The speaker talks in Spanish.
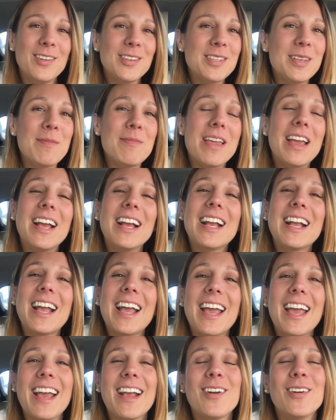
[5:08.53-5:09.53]
no sé bien
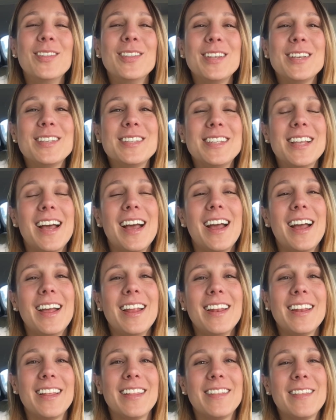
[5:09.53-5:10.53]
qué
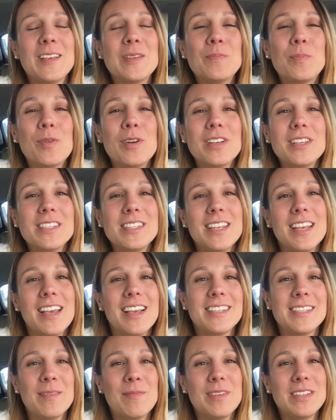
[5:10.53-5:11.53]
contestar después
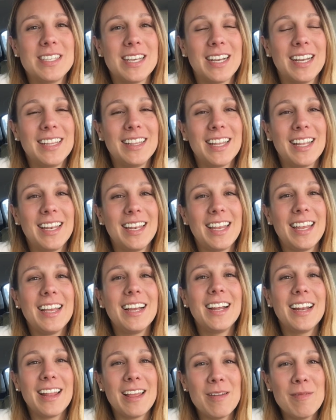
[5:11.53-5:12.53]
de ese mensaje tan
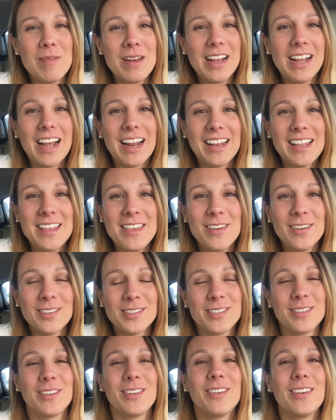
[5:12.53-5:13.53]
increíble,
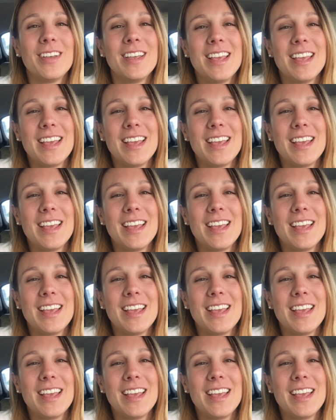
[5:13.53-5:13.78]
cariñoso